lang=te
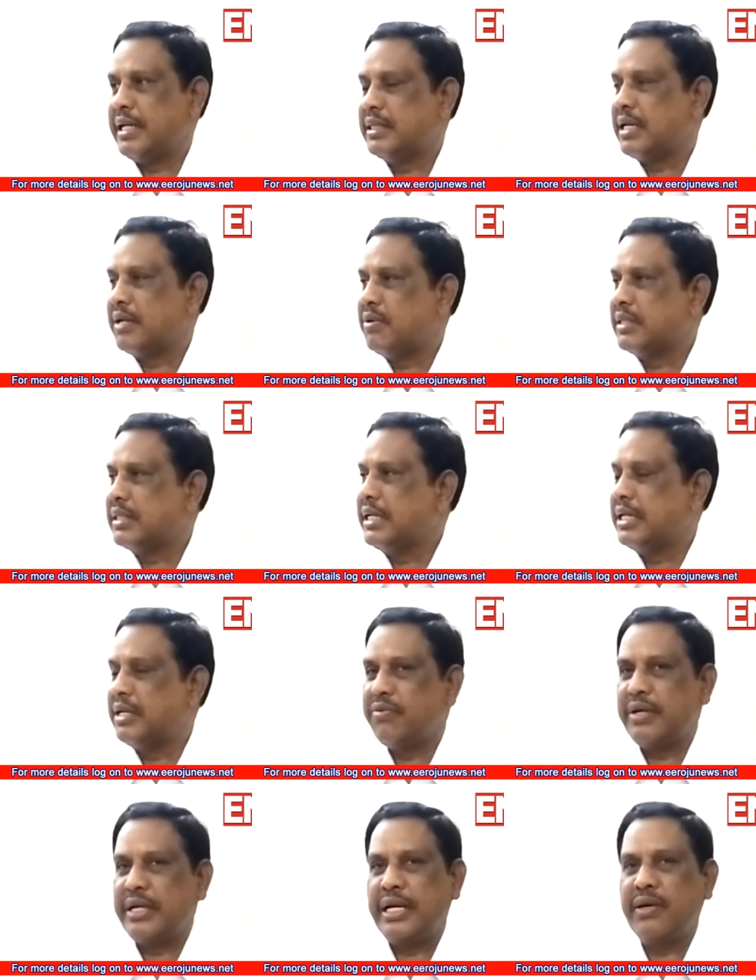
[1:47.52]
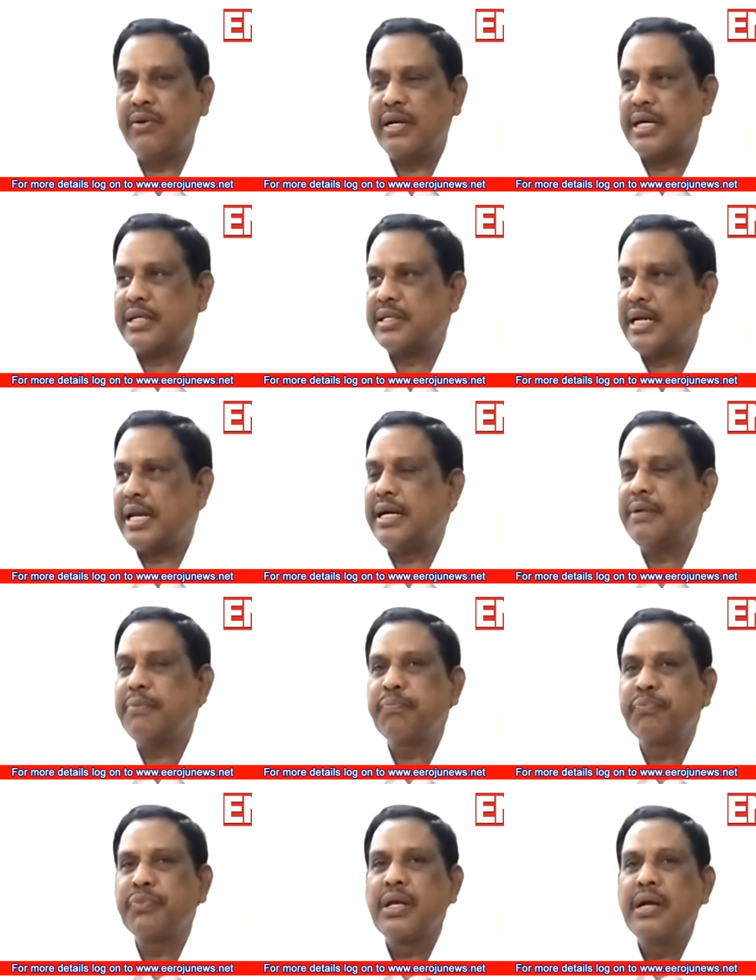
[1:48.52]
అయిన తర్వాత ఇరవై ఏడు లక్షల
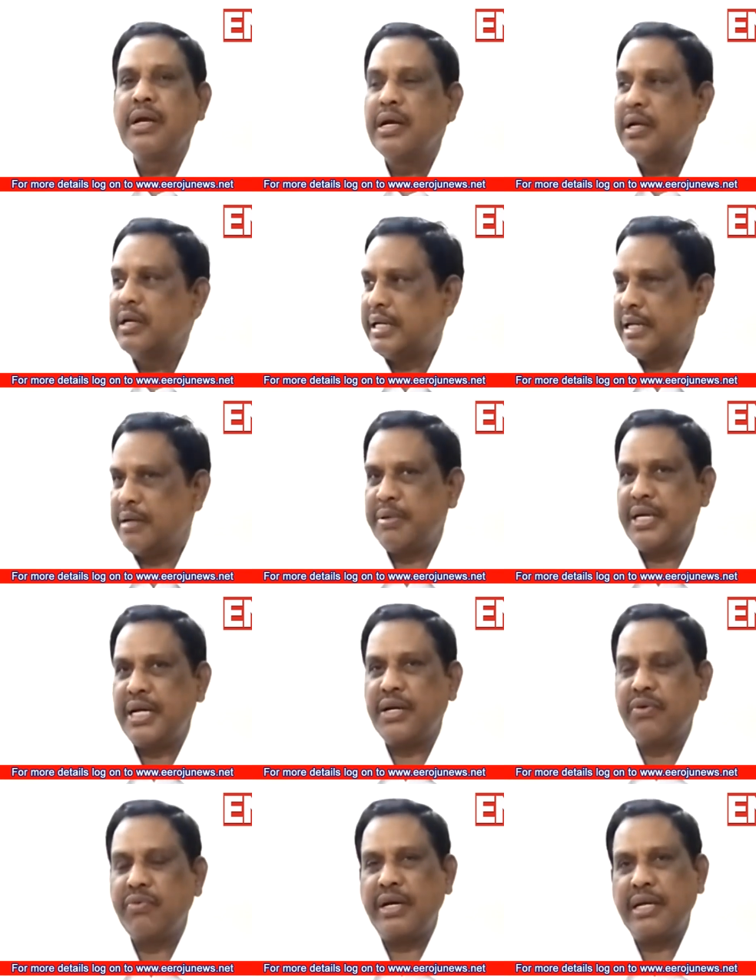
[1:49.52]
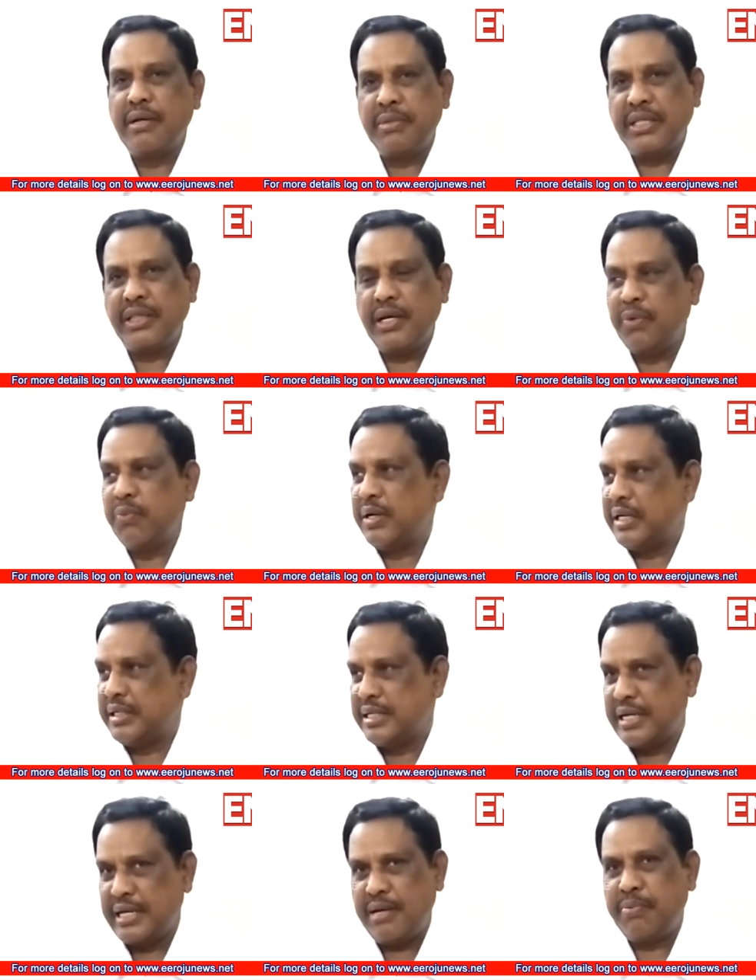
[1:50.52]
ఎనభై ఆరు వేల మంది ఉన్న
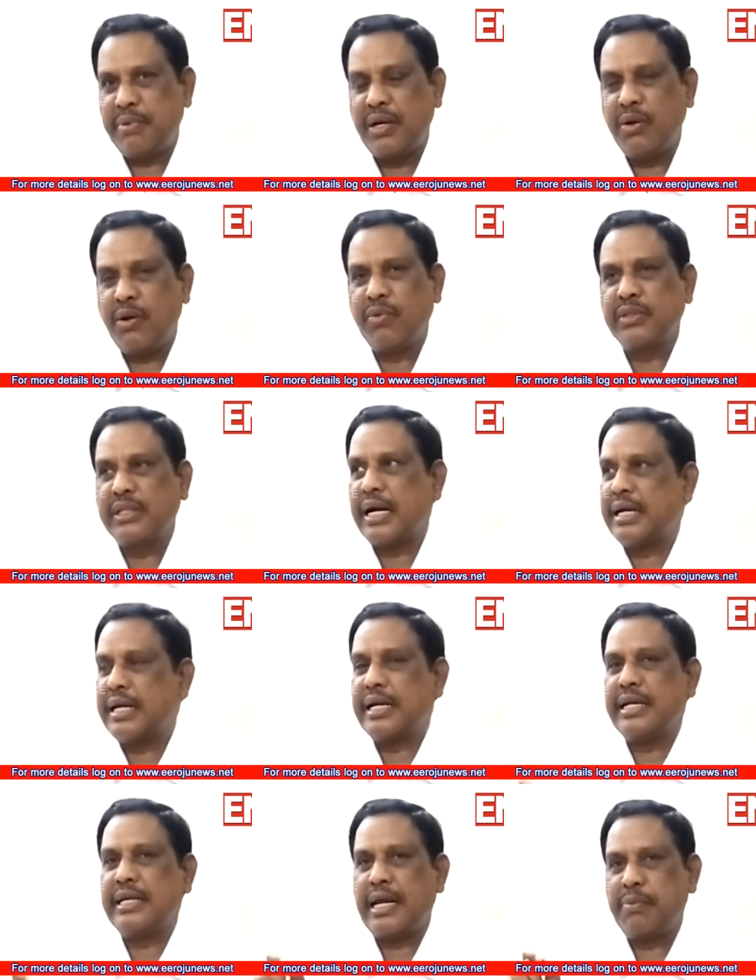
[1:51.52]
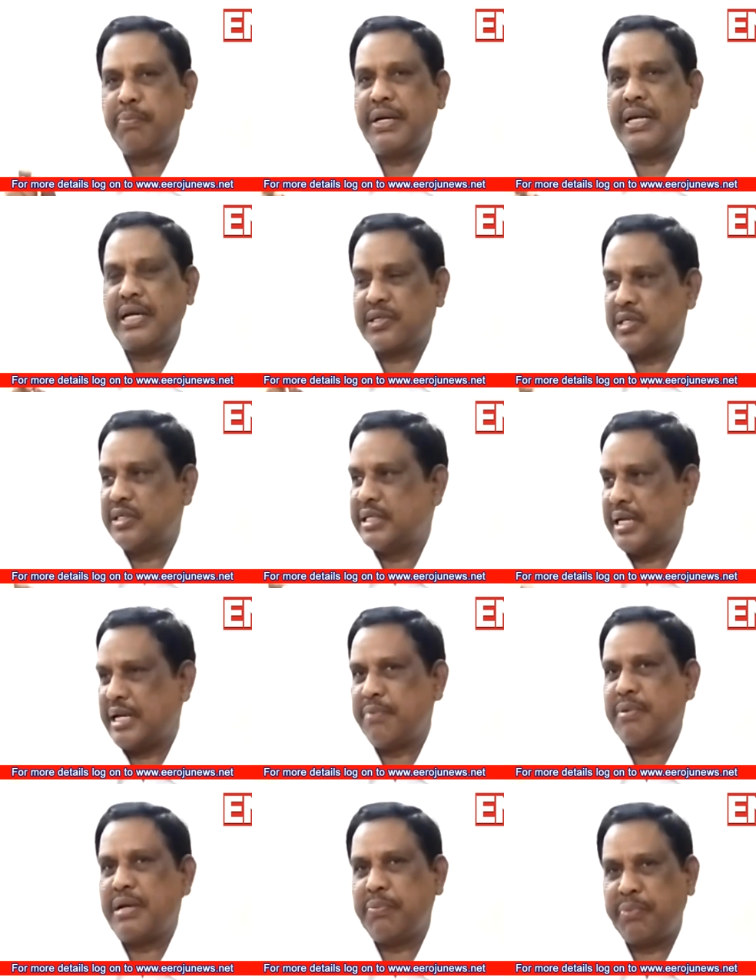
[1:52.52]
జనాభాలో దగ్గరగా నలభై లక్షల
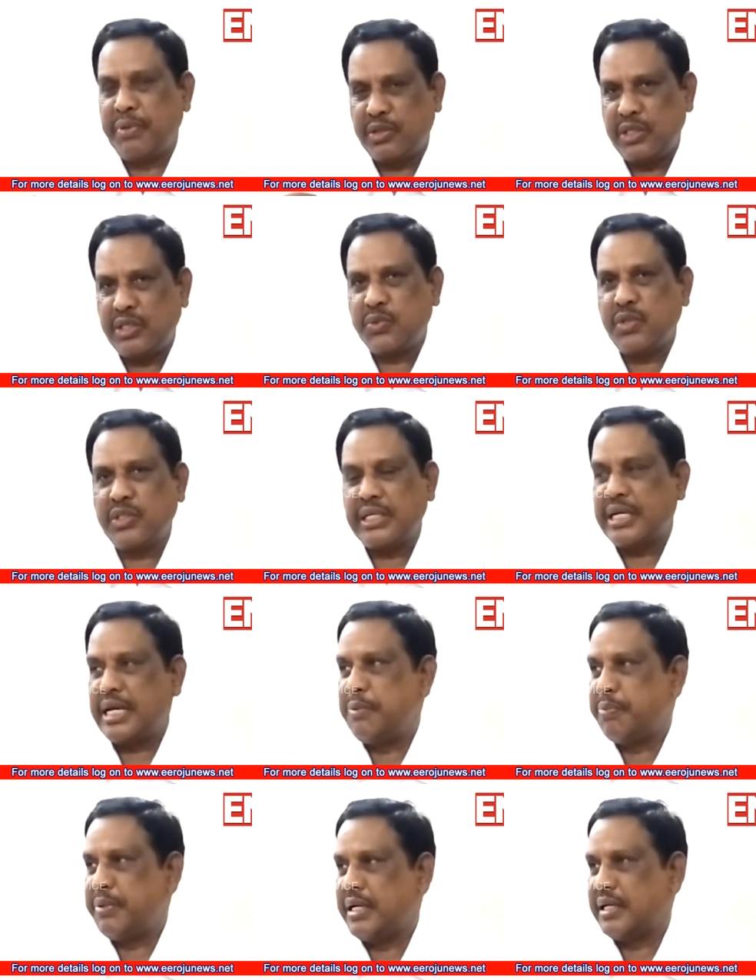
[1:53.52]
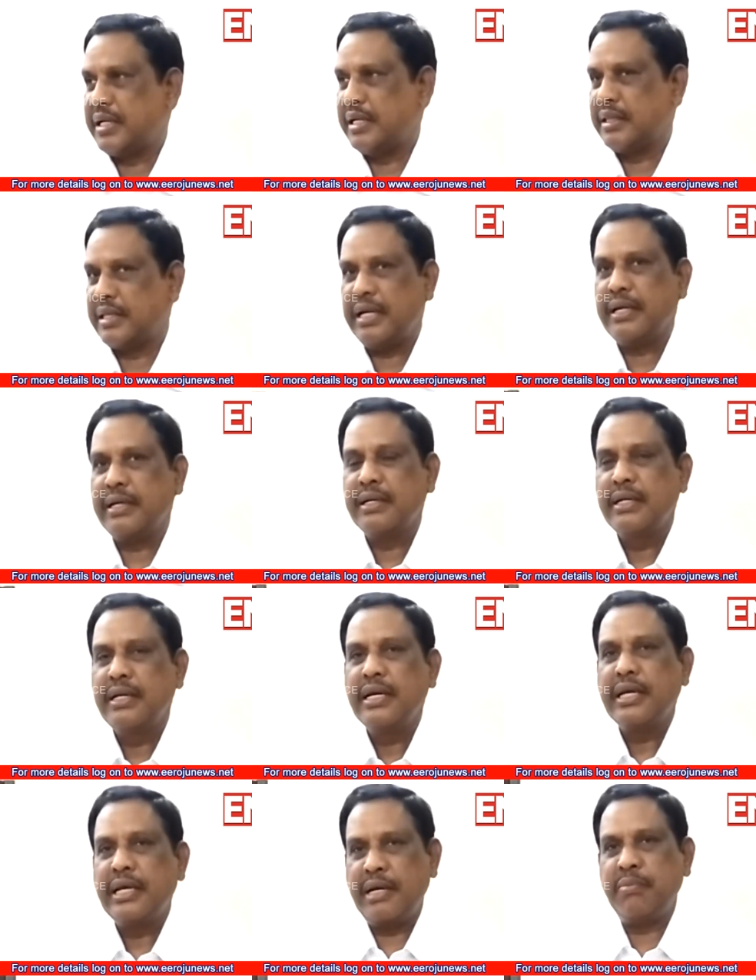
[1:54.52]
జనాభా ఇప్పుడు తీసుకొచ్చి కలిపినట్టయితే
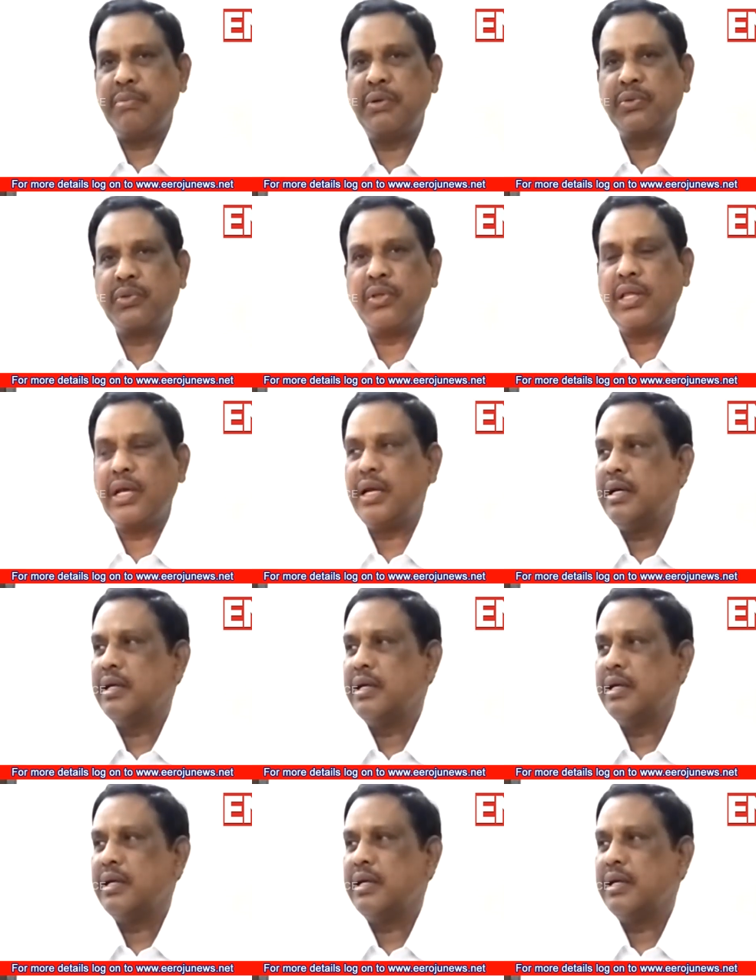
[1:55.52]
ఏమవుతుంది